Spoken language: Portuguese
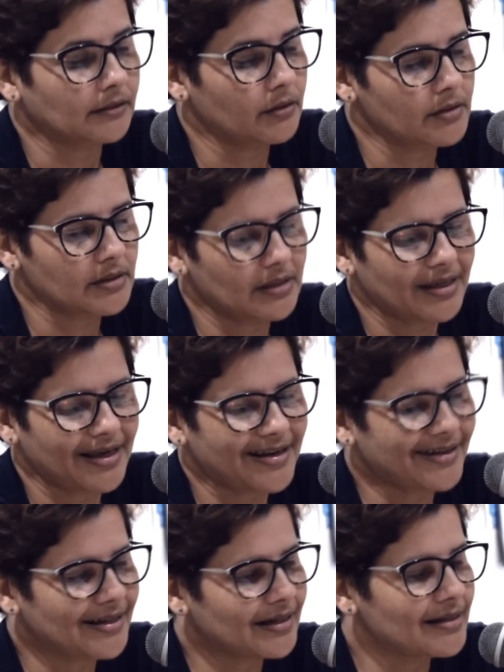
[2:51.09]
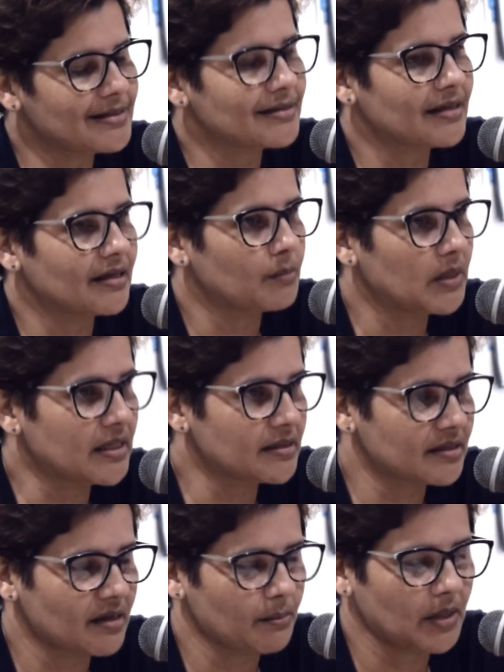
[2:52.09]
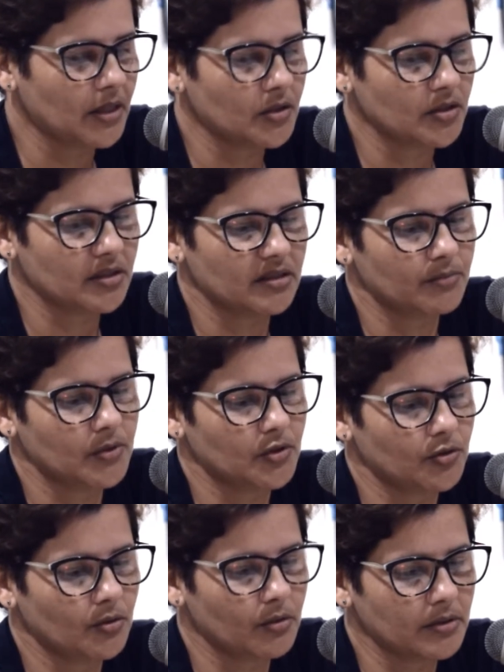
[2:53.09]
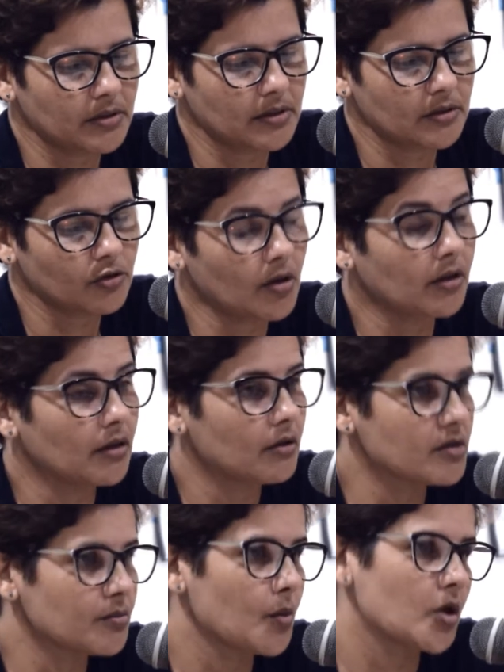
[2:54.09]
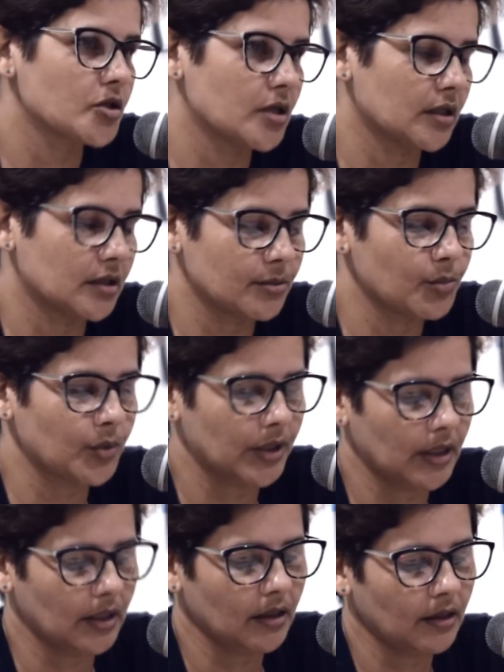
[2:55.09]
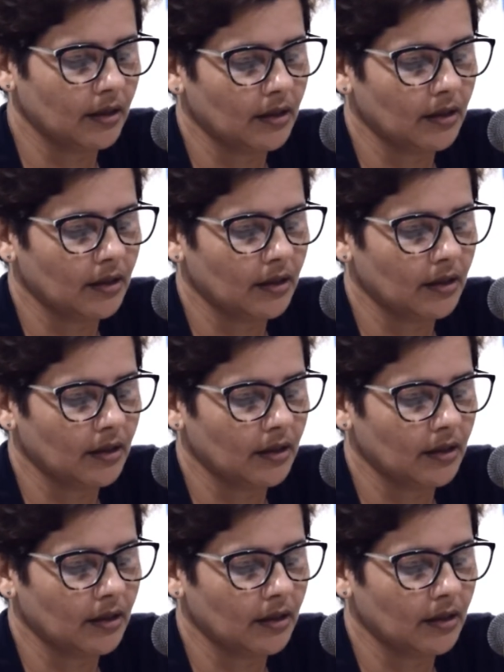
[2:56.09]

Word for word: Então assim, quero agradecer imensamente essas pessoas que só Deus pode retribuir,